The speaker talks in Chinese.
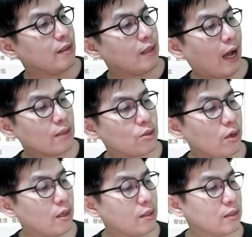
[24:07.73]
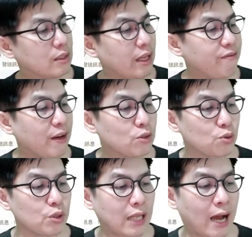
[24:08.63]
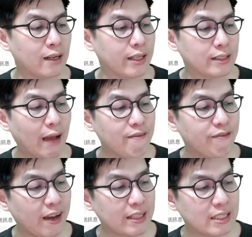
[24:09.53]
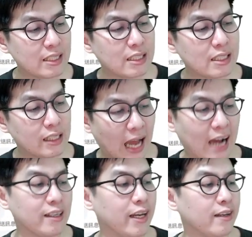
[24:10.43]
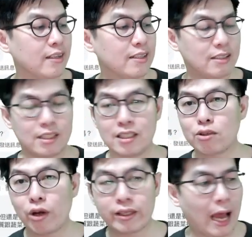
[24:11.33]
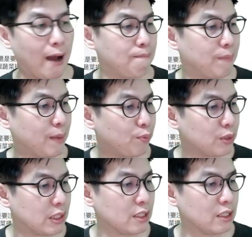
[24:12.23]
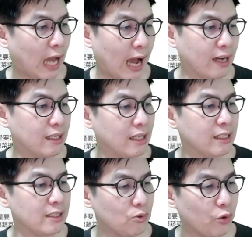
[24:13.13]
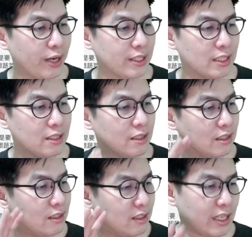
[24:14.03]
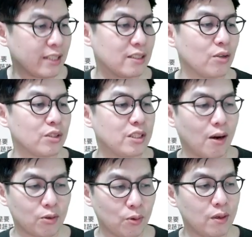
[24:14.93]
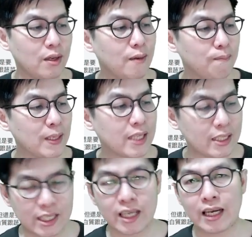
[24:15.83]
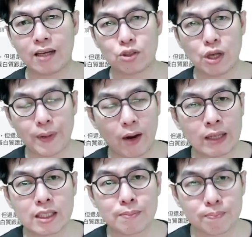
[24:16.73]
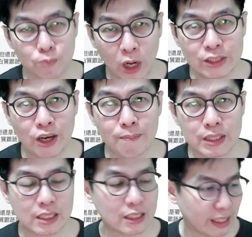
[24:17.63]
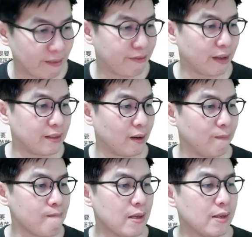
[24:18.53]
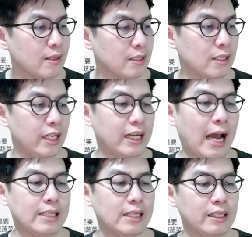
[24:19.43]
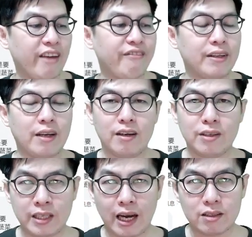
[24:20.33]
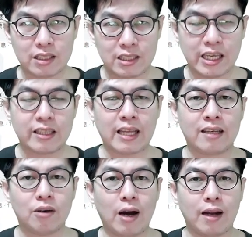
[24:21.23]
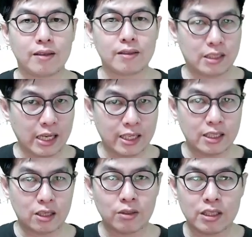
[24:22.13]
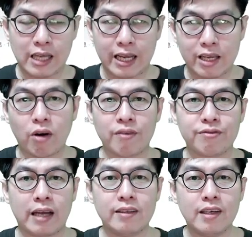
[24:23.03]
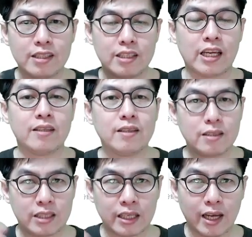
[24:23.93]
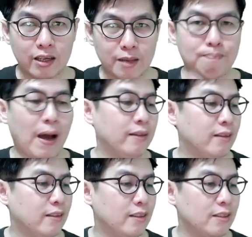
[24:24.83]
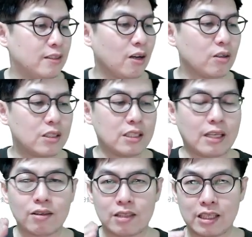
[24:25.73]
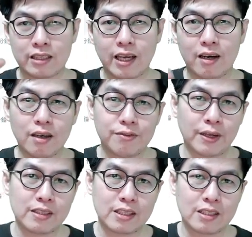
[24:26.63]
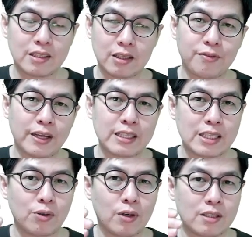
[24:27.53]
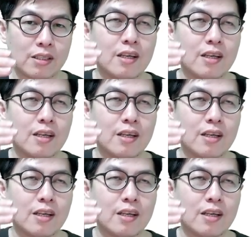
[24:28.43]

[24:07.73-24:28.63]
他说，淀粉属于糖类，但非精致的糖类。吃对糖比不吃糖更能维持减重效果，并且健康。所以，不要完全完全不吃淀粉哦。只是你一开始的淀粉呢，你要减糖的话，建议从你现在一碗饭减减掉一半，就至少减掉二分之一，二分之一，或者。